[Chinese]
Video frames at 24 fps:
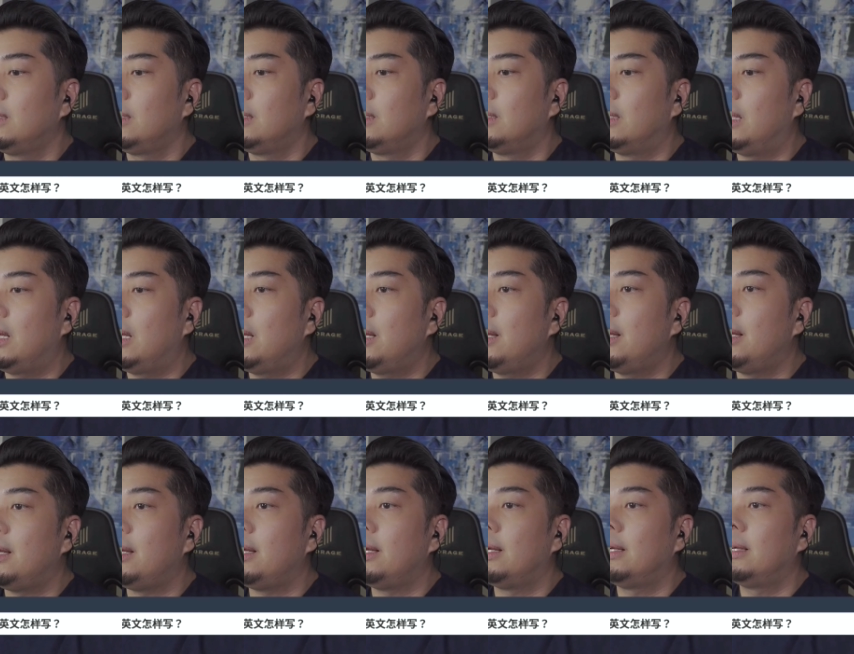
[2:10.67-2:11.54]

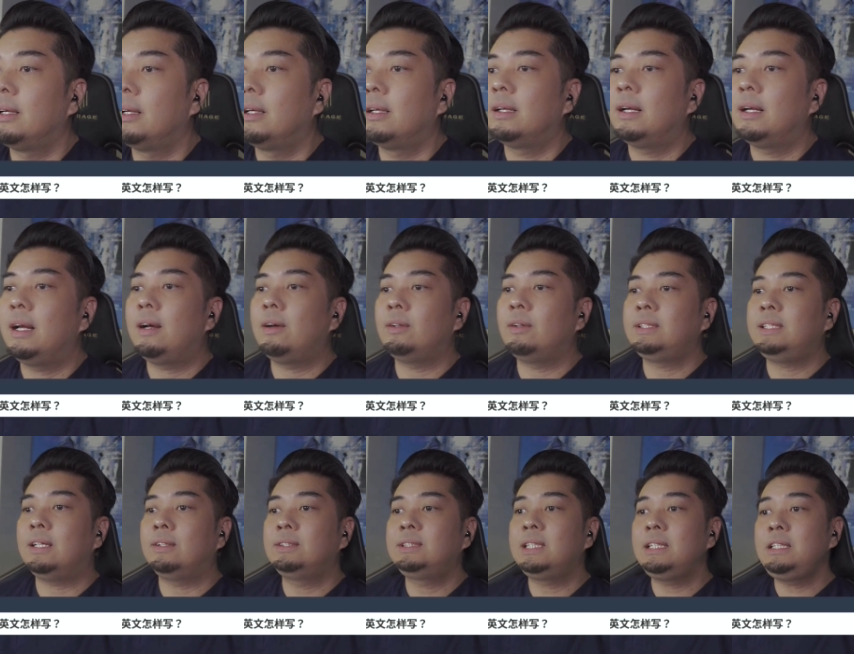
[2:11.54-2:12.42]
啊，好，
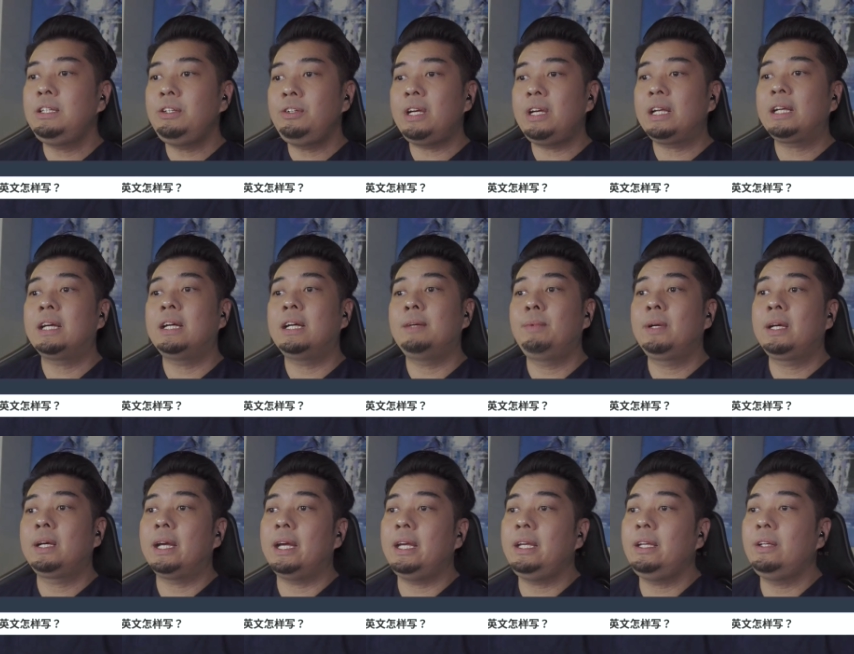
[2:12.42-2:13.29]
小镇医院可不
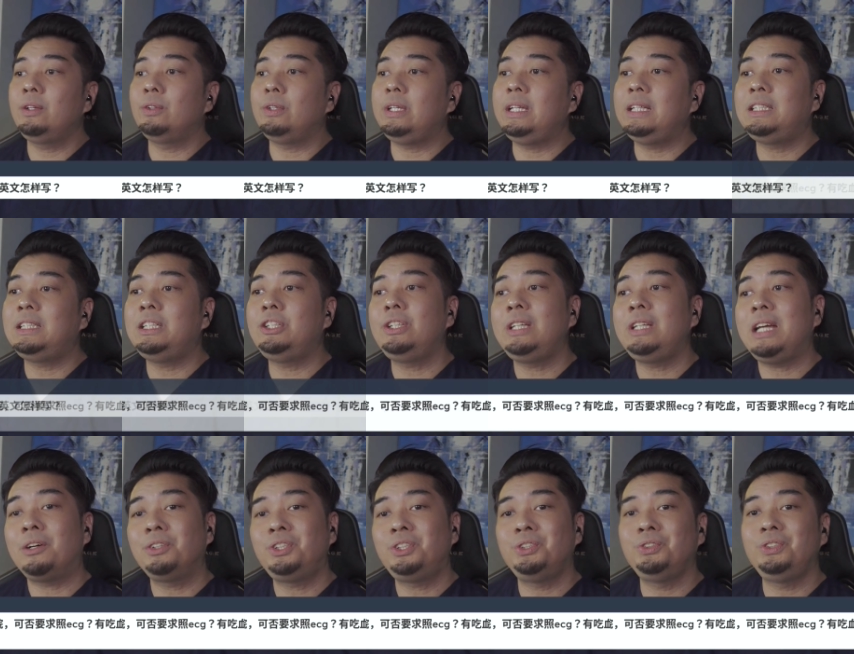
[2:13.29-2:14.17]
可以有 ECG
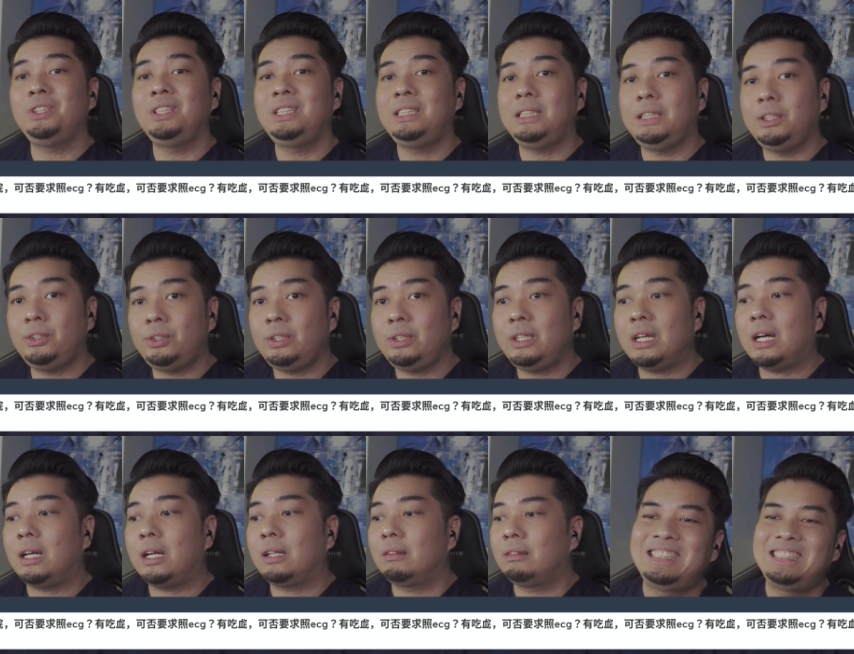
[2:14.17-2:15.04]
要求 ECG
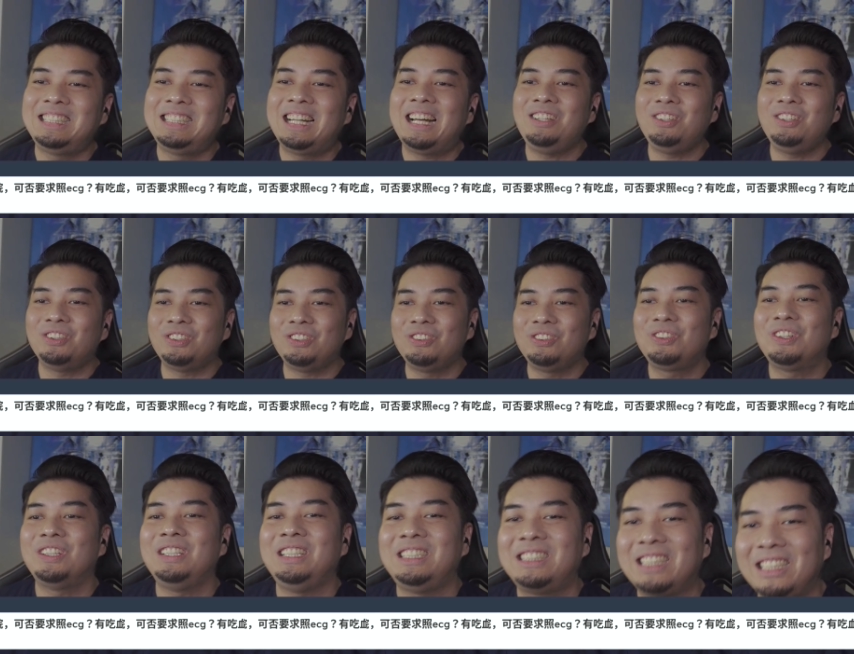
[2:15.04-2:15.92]
啊？就那有，如
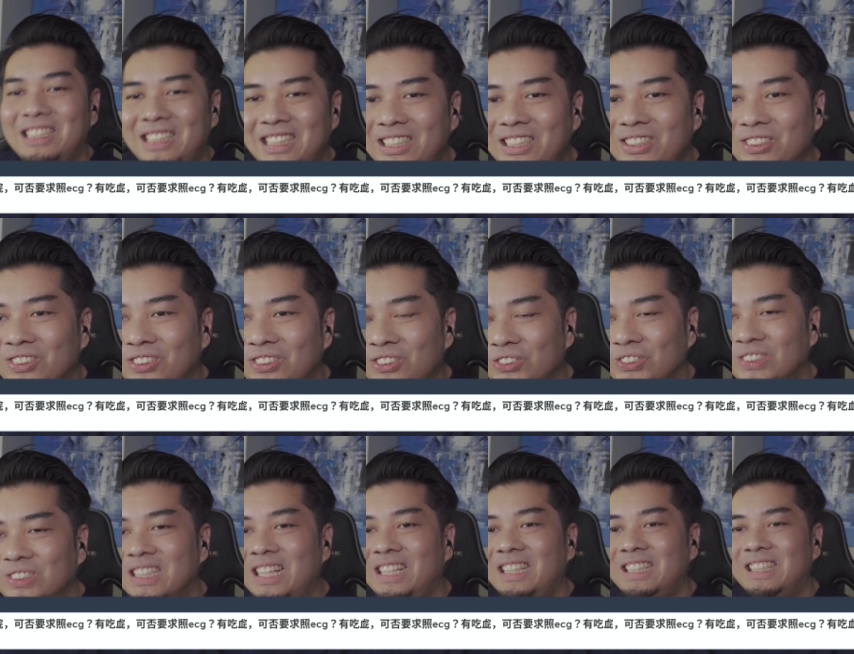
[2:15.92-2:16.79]
果你身体有阻
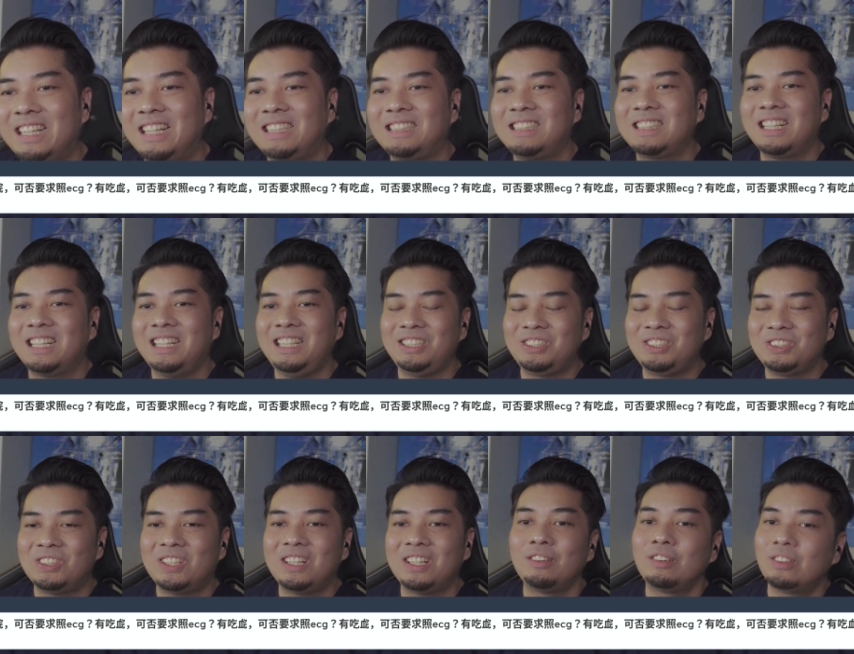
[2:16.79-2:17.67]
塞，当然是可以
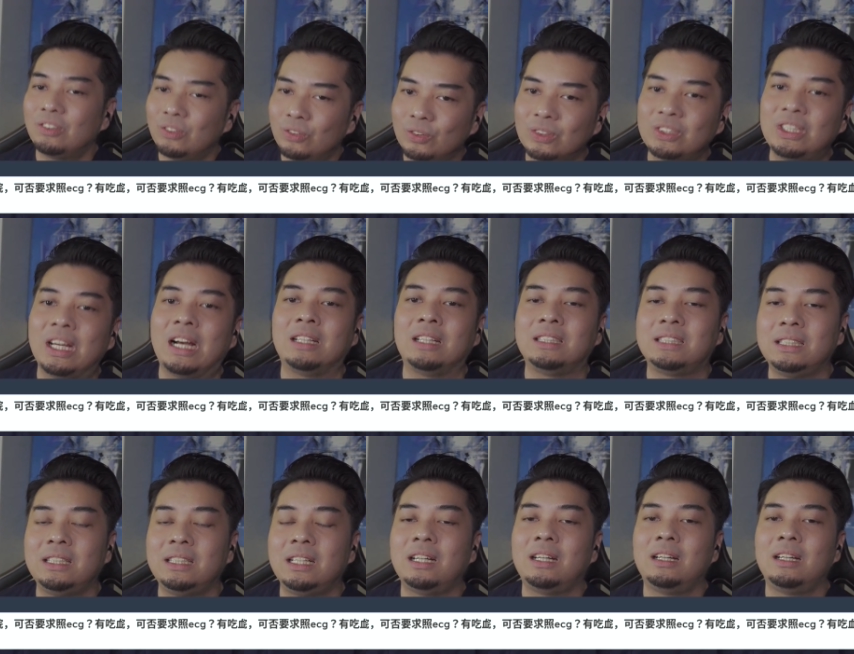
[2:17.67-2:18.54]
做。讲真
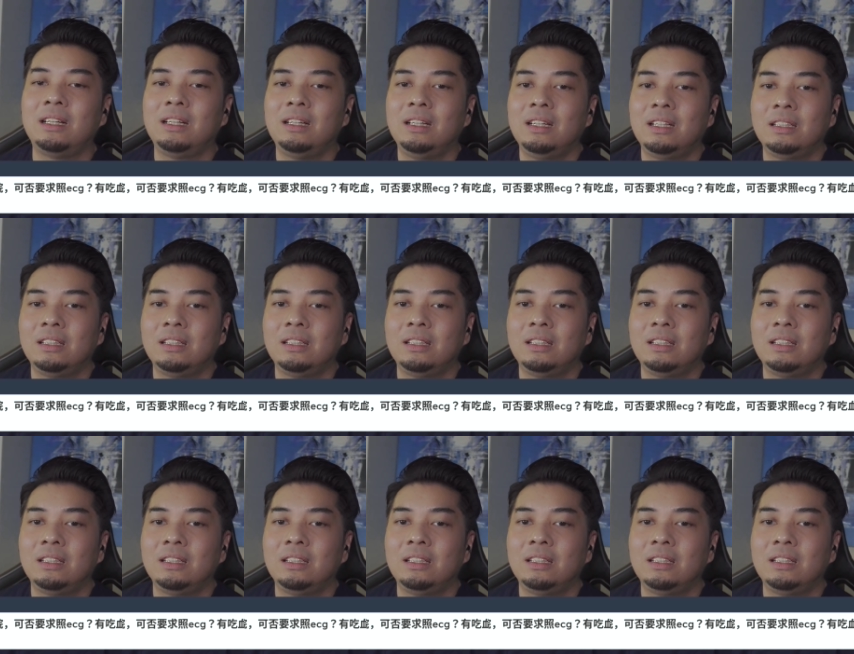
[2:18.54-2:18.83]
的。